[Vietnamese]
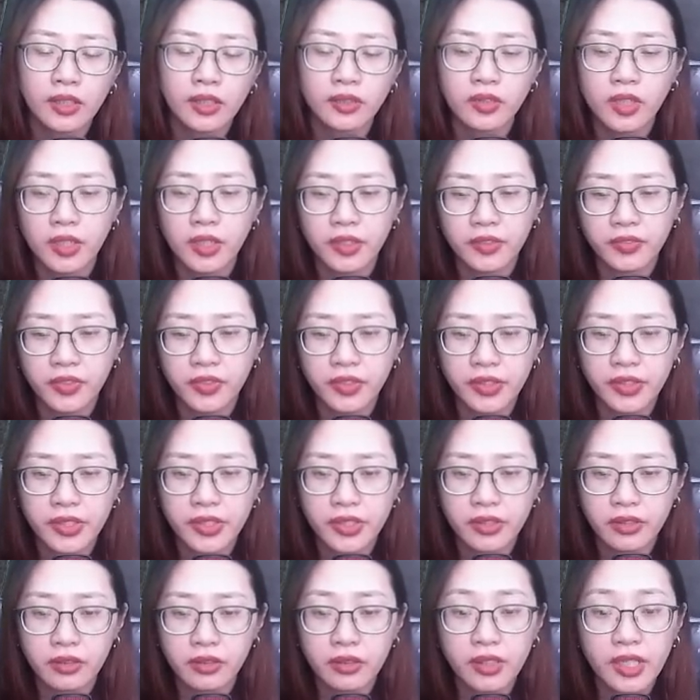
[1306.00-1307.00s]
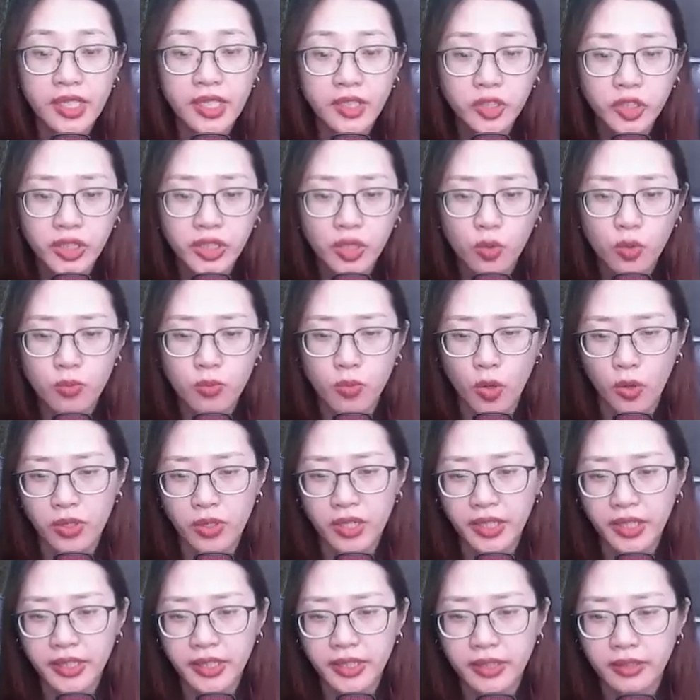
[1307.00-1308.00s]
Tần Phương Dương hít sâu một
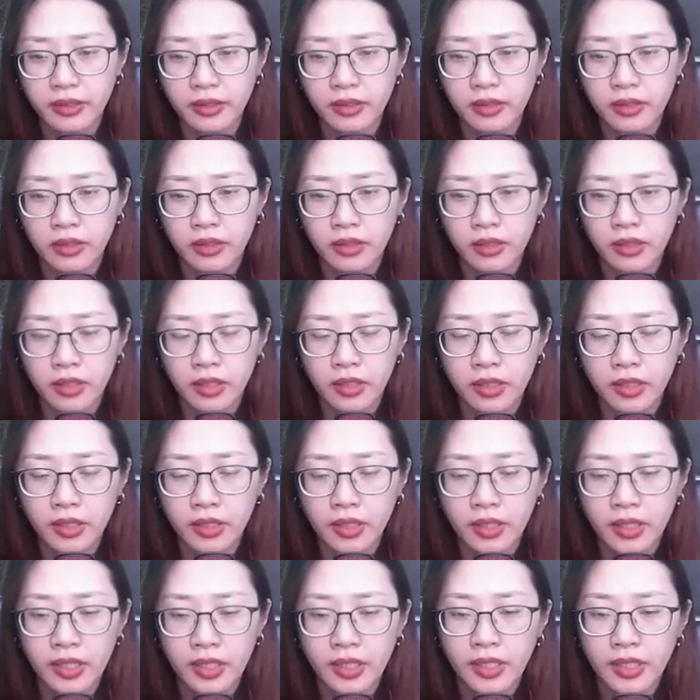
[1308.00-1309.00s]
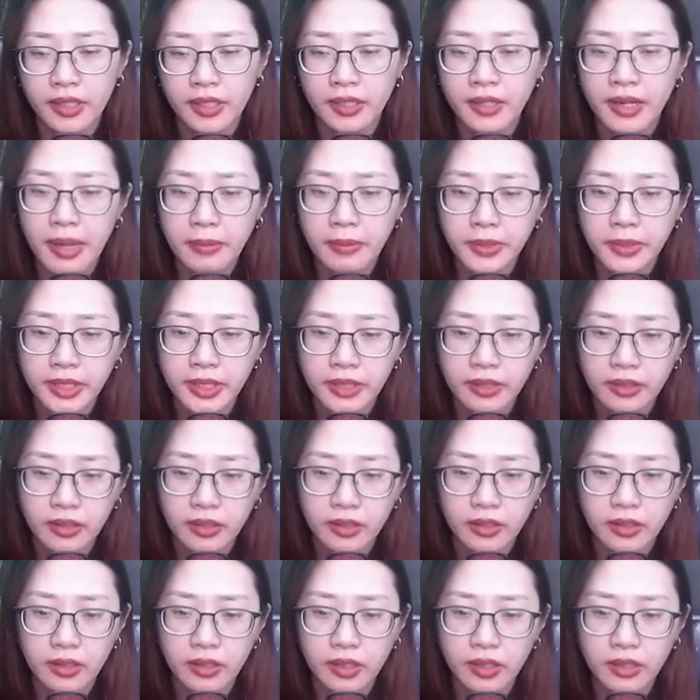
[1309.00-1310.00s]
hơi. Năm
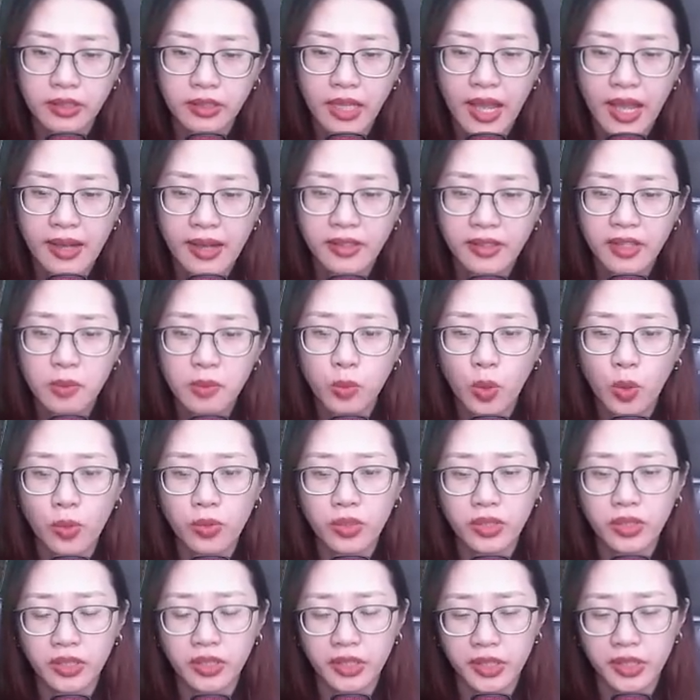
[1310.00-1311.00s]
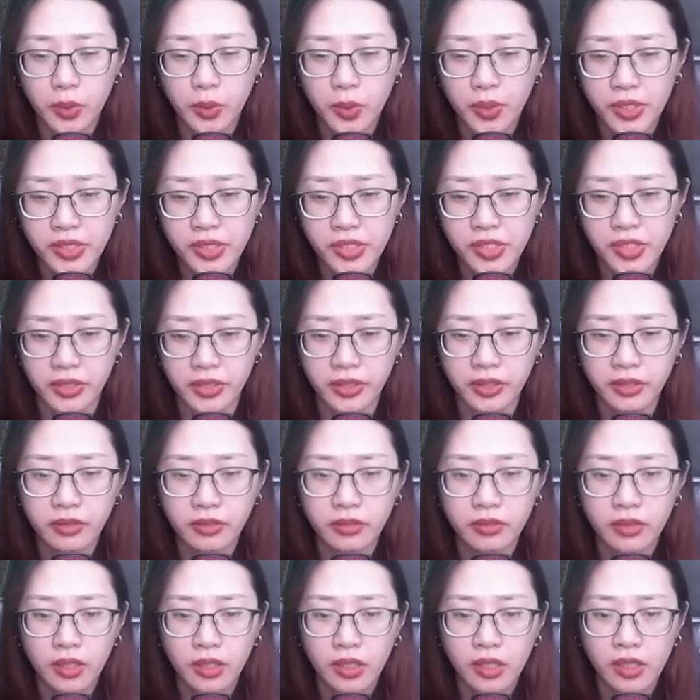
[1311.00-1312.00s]
xưa ta có một người huynh trưởng,
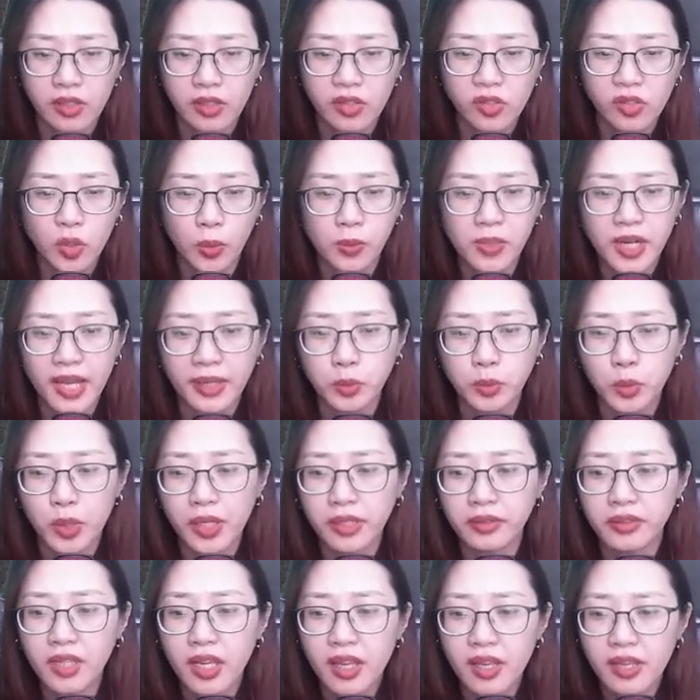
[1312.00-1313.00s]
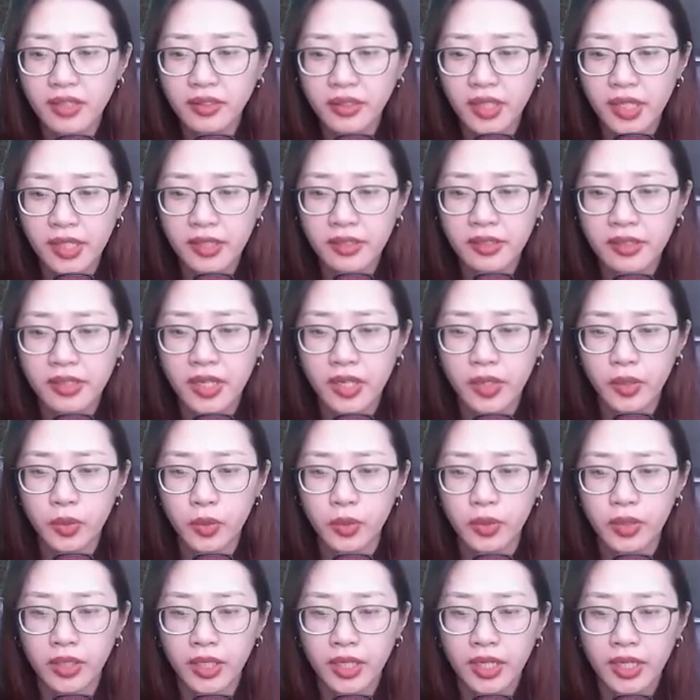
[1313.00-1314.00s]
cũng là tuyệt thế thiên
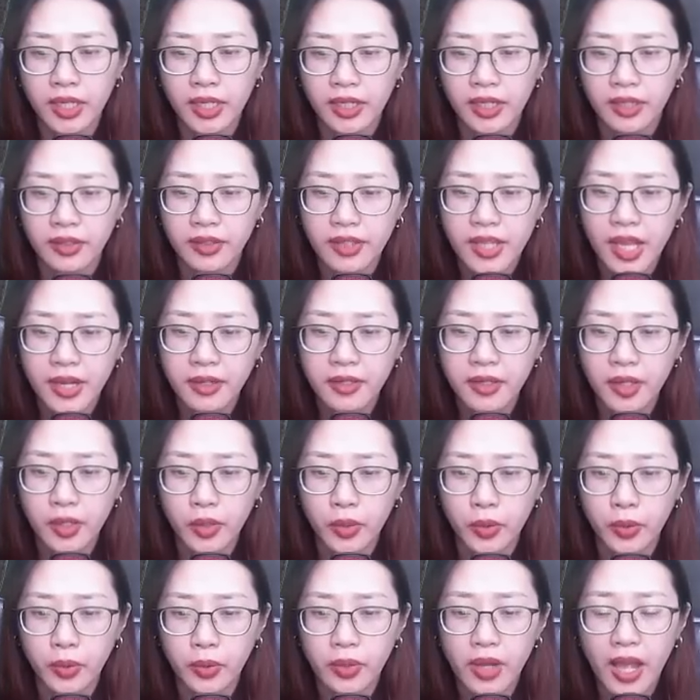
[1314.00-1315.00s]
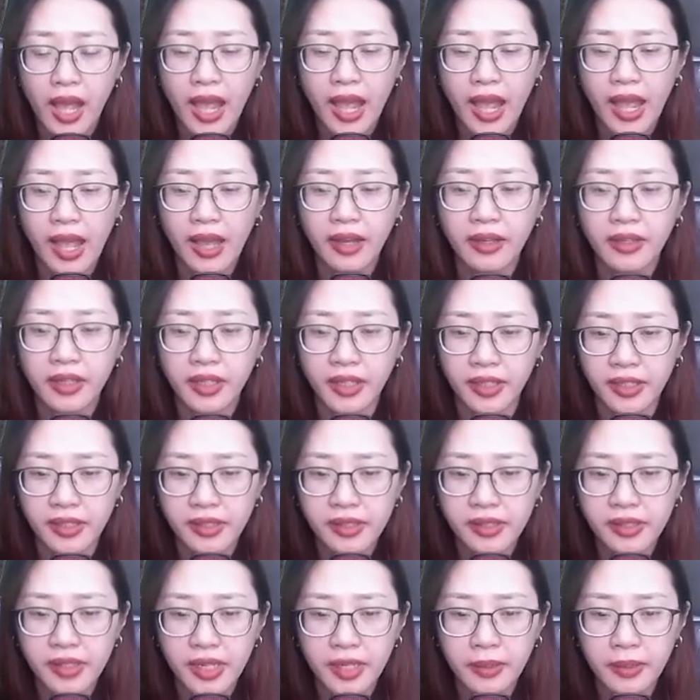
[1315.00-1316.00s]
kiêu, danh hiệu Hà
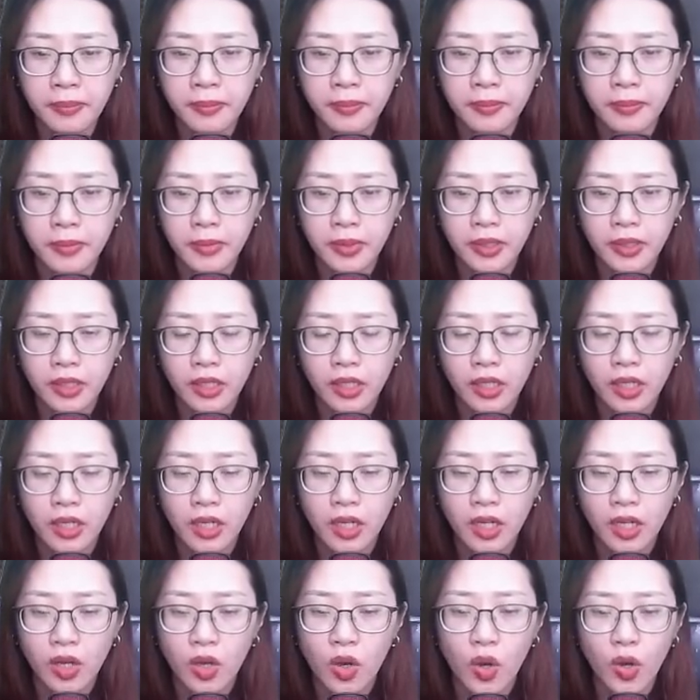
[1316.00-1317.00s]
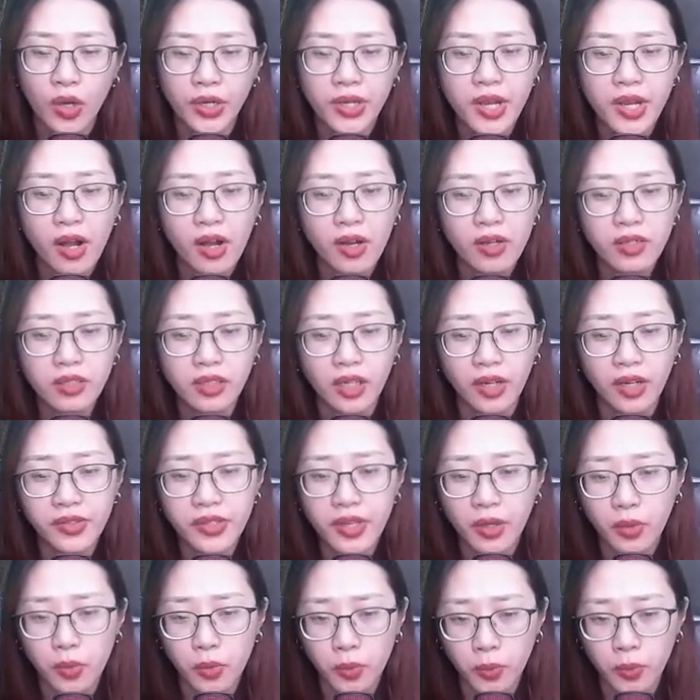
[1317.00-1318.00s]
Ỷ Kiếm. Hồi đó ở
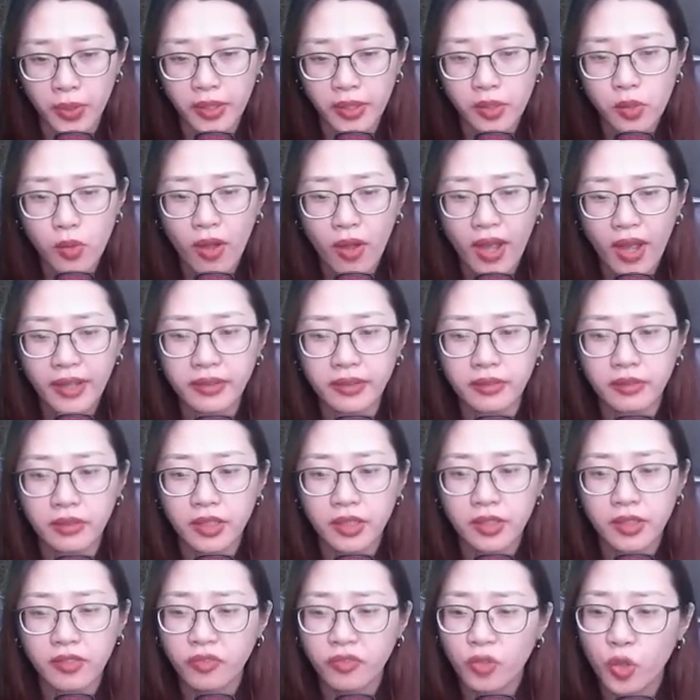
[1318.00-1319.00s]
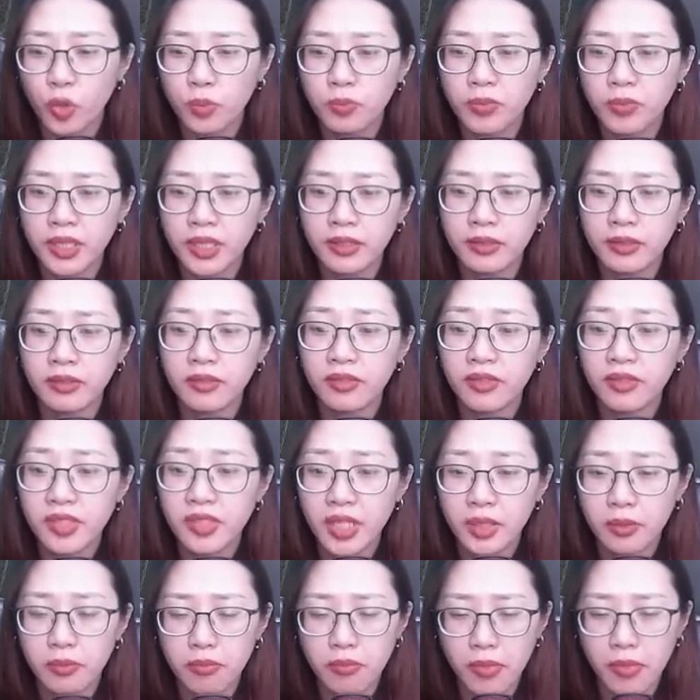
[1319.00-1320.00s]
Nhật Nguyệt Quang, Vu Minh
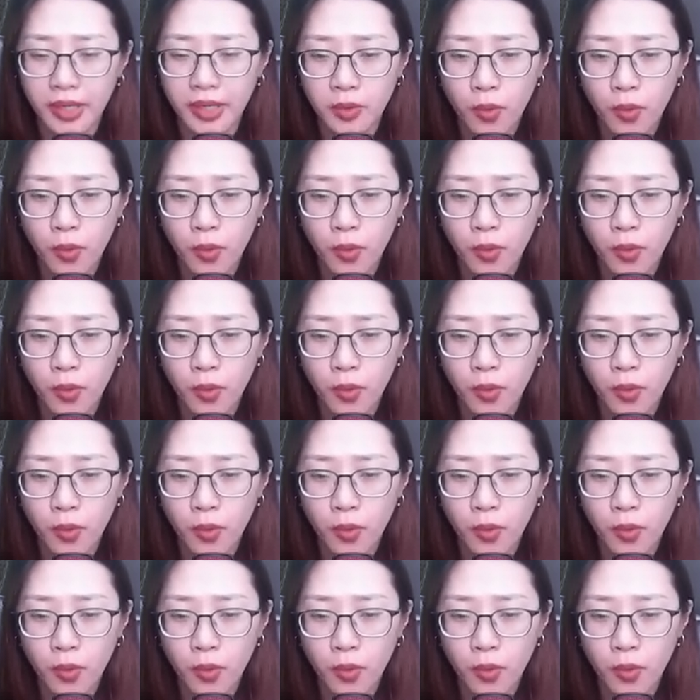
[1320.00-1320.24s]
dịch bệnh